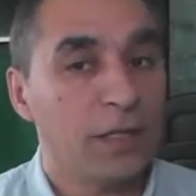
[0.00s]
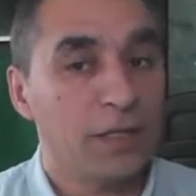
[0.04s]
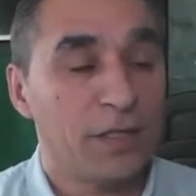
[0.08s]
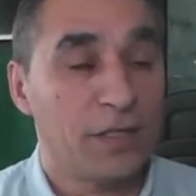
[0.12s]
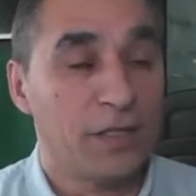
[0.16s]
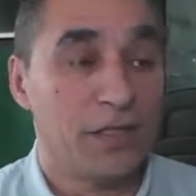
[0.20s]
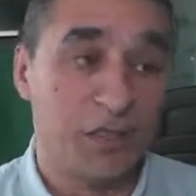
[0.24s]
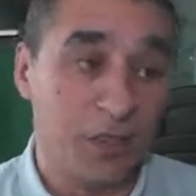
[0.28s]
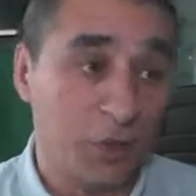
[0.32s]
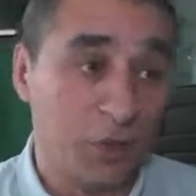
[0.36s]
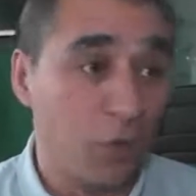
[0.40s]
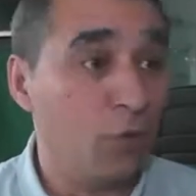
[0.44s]

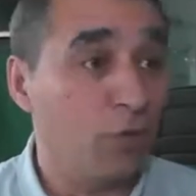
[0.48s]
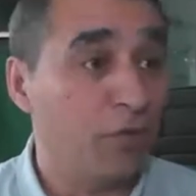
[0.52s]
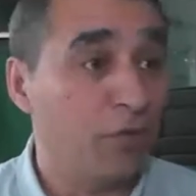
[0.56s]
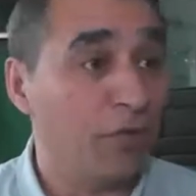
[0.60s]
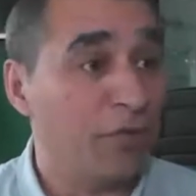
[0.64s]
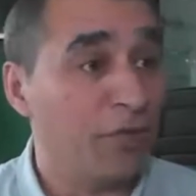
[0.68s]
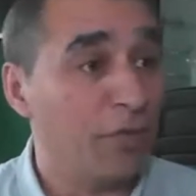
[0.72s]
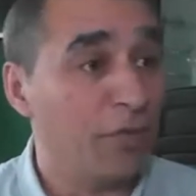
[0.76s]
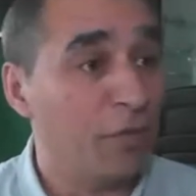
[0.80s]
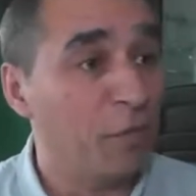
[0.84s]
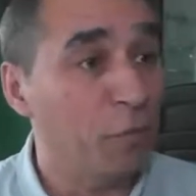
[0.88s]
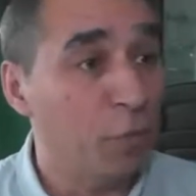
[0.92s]
Sem
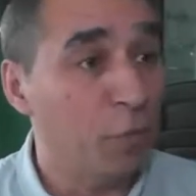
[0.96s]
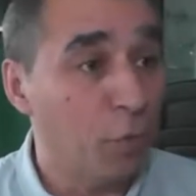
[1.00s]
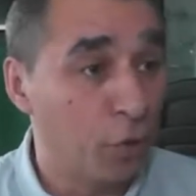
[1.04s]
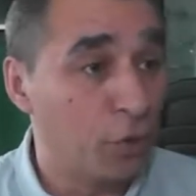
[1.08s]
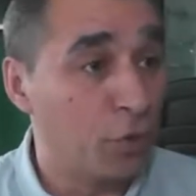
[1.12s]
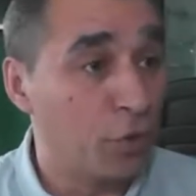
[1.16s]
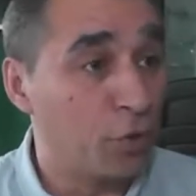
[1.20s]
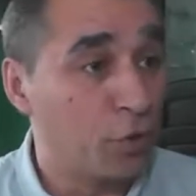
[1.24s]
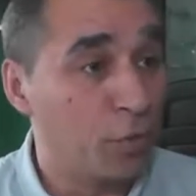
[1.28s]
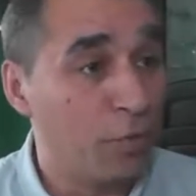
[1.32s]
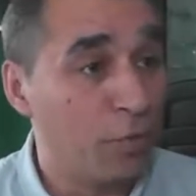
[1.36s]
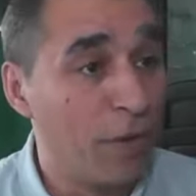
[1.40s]
dúvida,
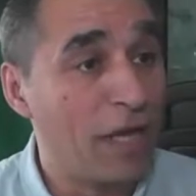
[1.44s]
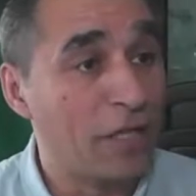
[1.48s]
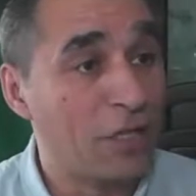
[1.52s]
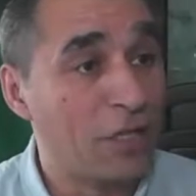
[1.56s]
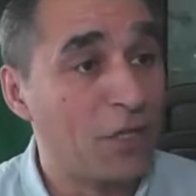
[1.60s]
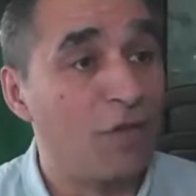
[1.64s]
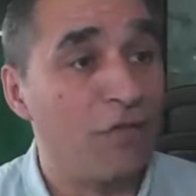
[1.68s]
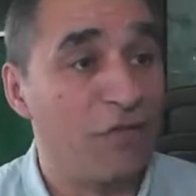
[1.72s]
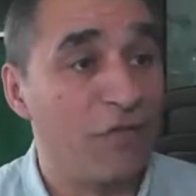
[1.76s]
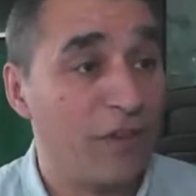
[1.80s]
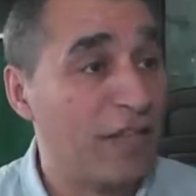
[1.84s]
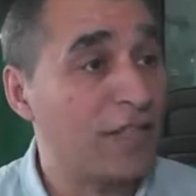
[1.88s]
muitos mais
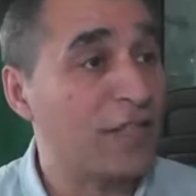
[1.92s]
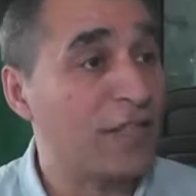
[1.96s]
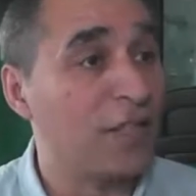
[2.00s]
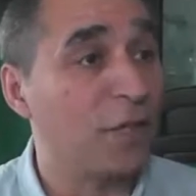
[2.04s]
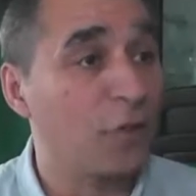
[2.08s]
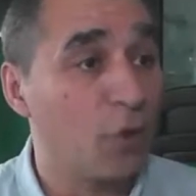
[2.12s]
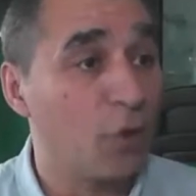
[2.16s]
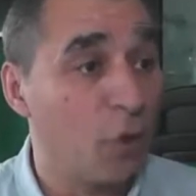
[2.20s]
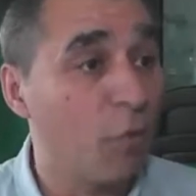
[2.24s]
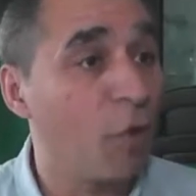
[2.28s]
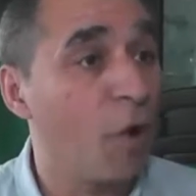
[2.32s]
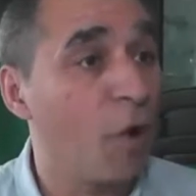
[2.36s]

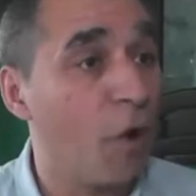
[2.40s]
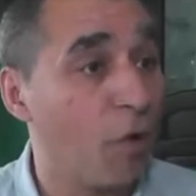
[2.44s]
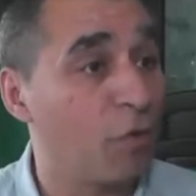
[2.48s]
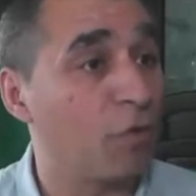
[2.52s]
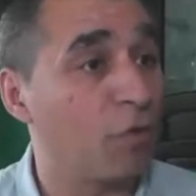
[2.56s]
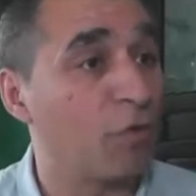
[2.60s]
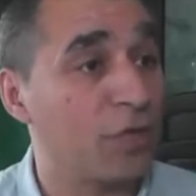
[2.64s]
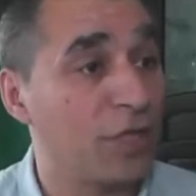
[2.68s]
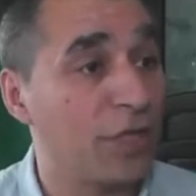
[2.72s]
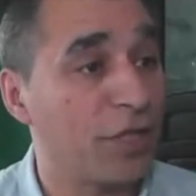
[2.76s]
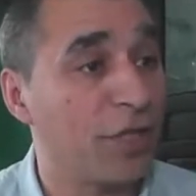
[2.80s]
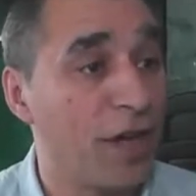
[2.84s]
houvessem como o
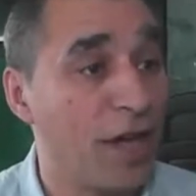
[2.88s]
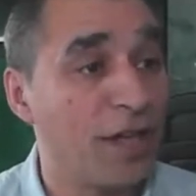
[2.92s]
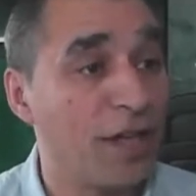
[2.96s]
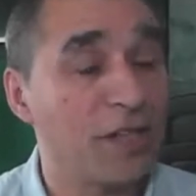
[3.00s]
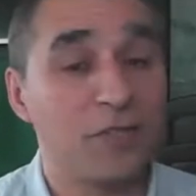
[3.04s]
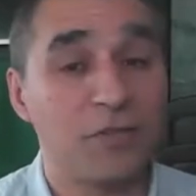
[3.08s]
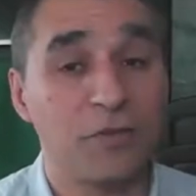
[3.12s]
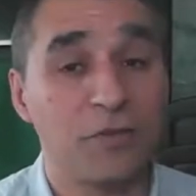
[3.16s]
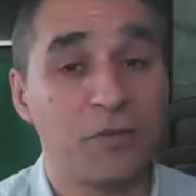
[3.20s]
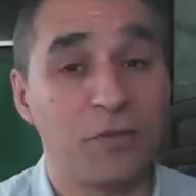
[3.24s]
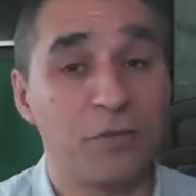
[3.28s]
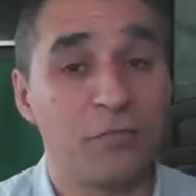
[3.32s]
Augusto
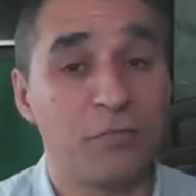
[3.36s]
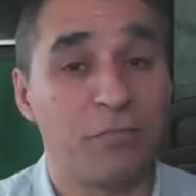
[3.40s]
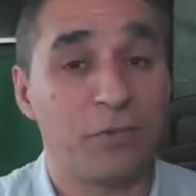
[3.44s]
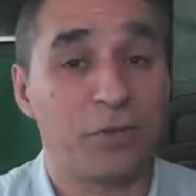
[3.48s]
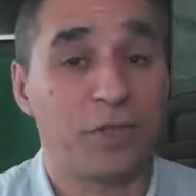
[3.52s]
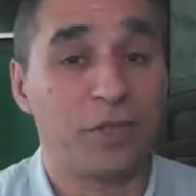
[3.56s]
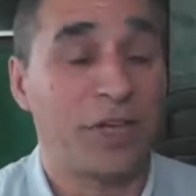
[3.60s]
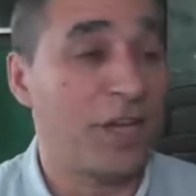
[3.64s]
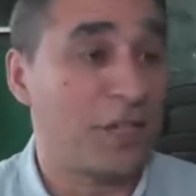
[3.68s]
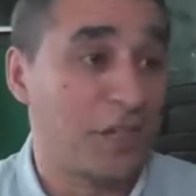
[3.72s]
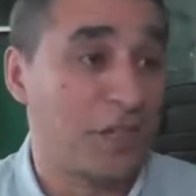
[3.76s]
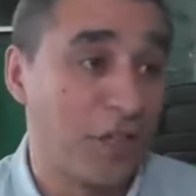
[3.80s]
Inácio,
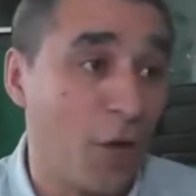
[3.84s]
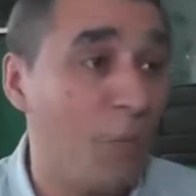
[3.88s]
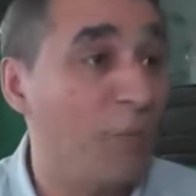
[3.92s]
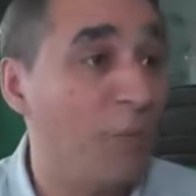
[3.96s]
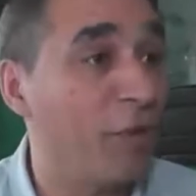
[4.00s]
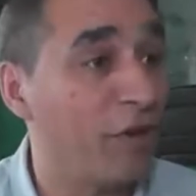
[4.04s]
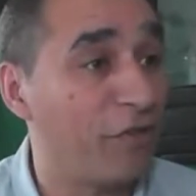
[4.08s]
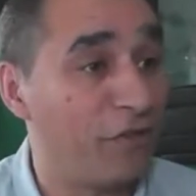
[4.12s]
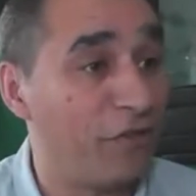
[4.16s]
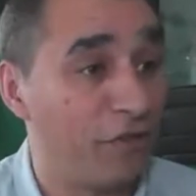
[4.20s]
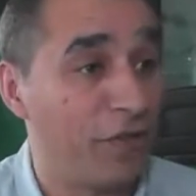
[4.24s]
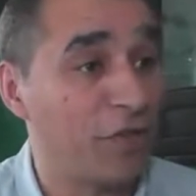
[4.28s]
porque acho que é
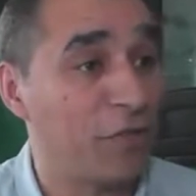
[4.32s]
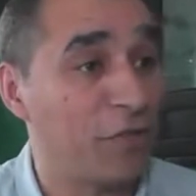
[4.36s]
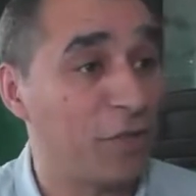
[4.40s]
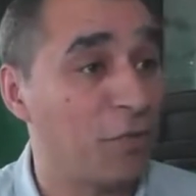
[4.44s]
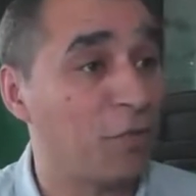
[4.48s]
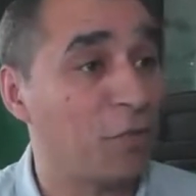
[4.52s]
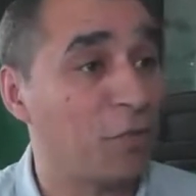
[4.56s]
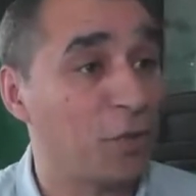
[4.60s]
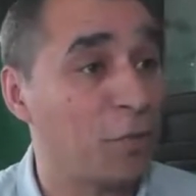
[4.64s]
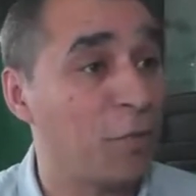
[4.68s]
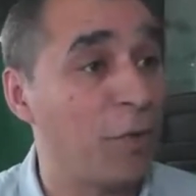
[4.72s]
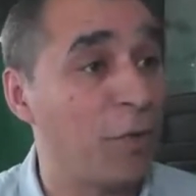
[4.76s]
uma referência
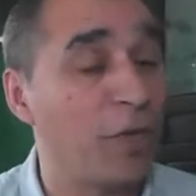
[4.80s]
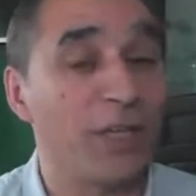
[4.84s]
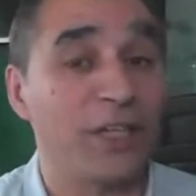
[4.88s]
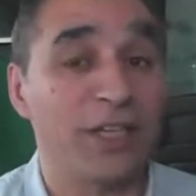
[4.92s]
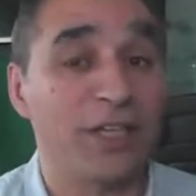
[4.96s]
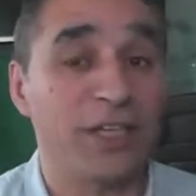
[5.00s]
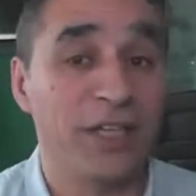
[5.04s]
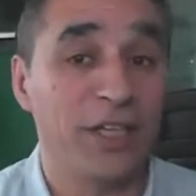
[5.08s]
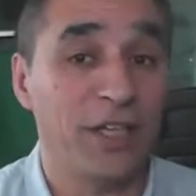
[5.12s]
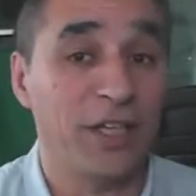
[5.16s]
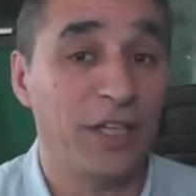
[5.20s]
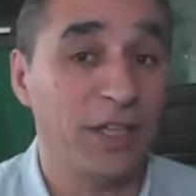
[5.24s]
do
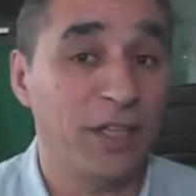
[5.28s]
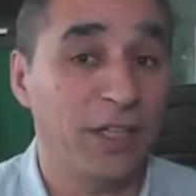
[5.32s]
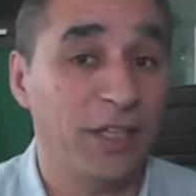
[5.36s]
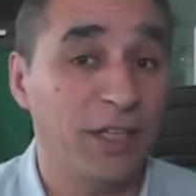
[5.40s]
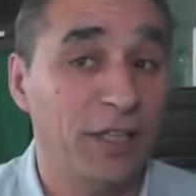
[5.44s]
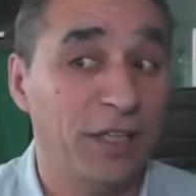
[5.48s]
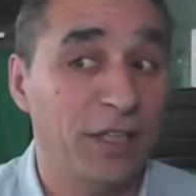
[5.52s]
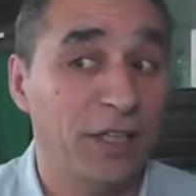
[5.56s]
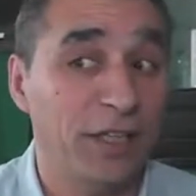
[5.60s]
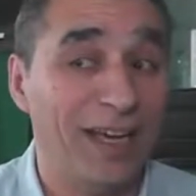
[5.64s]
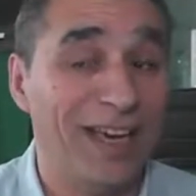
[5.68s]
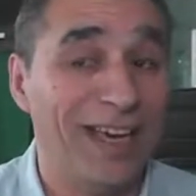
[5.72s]
Sporting
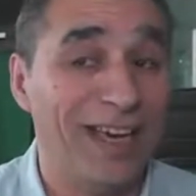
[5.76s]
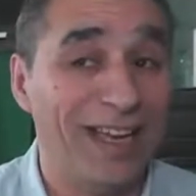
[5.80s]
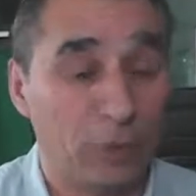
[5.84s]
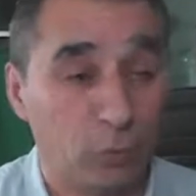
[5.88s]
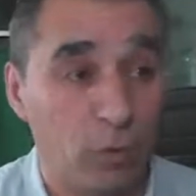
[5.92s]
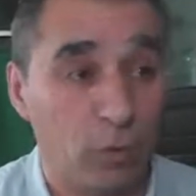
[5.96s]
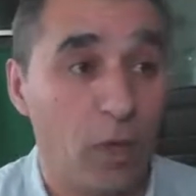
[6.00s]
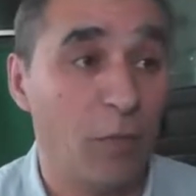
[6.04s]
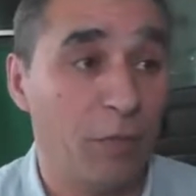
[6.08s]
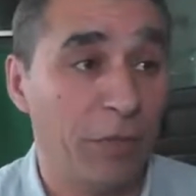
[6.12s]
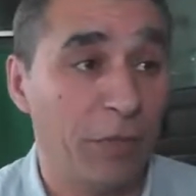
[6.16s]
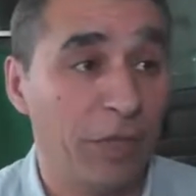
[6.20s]
e
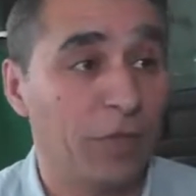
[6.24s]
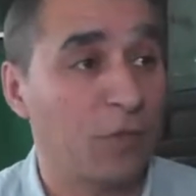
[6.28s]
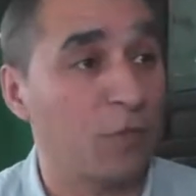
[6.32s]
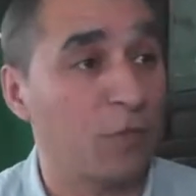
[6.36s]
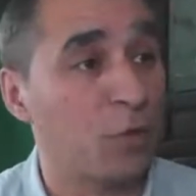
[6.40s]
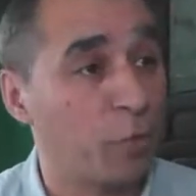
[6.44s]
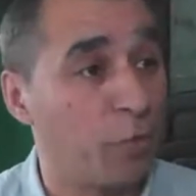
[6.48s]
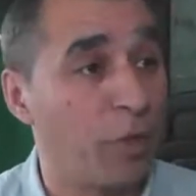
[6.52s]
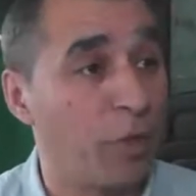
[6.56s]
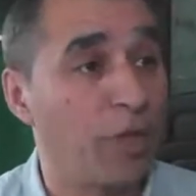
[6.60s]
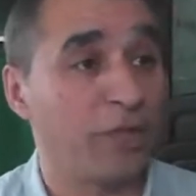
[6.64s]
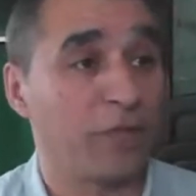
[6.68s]
atualmente o
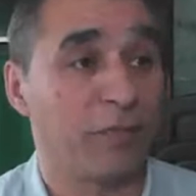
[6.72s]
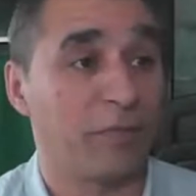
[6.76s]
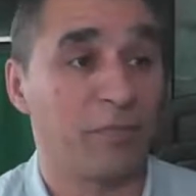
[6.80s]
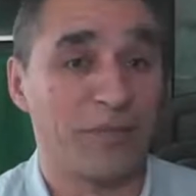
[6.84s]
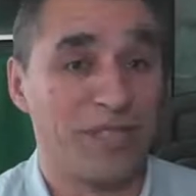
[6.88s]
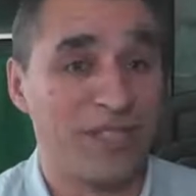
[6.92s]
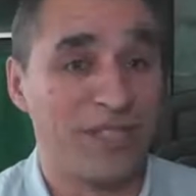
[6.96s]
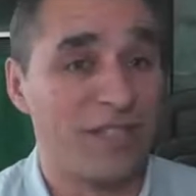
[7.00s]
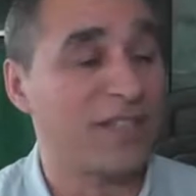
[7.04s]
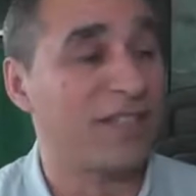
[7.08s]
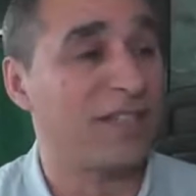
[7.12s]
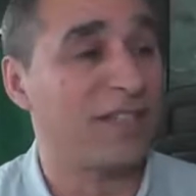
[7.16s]
Sporting
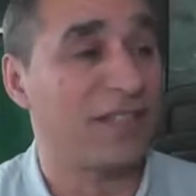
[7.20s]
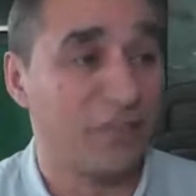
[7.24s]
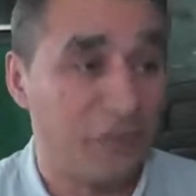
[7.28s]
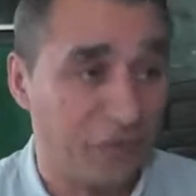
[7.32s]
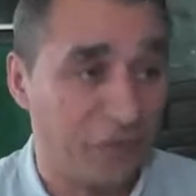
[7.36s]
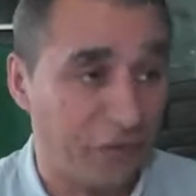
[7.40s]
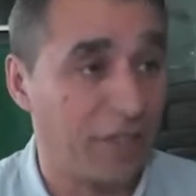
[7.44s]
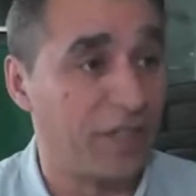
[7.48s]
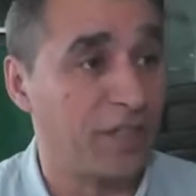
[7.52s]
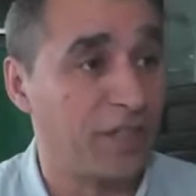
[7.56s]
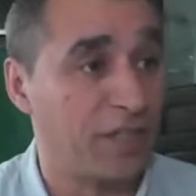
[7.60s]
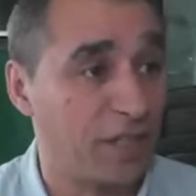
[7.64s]
precisa de
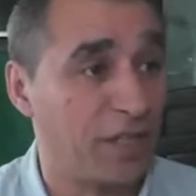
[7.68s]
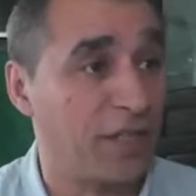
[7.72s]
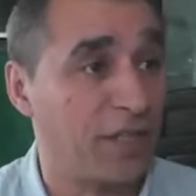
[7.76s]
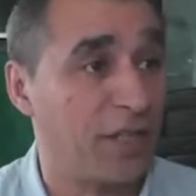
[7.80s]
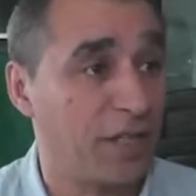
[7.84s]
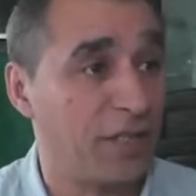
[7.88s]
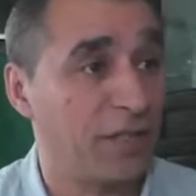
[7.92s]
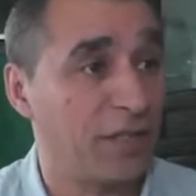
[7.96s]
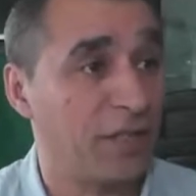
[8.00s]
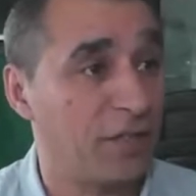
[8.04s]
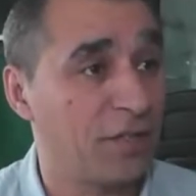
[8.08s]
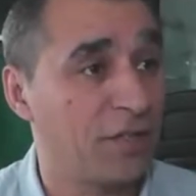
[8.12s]
referências
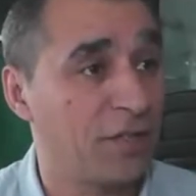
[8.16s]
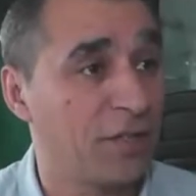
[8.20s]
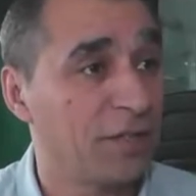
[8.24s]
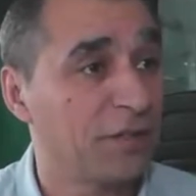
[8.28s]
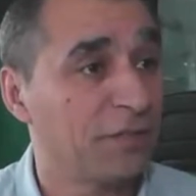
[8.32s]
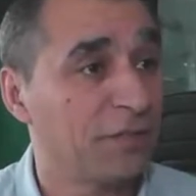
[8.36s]
dessas.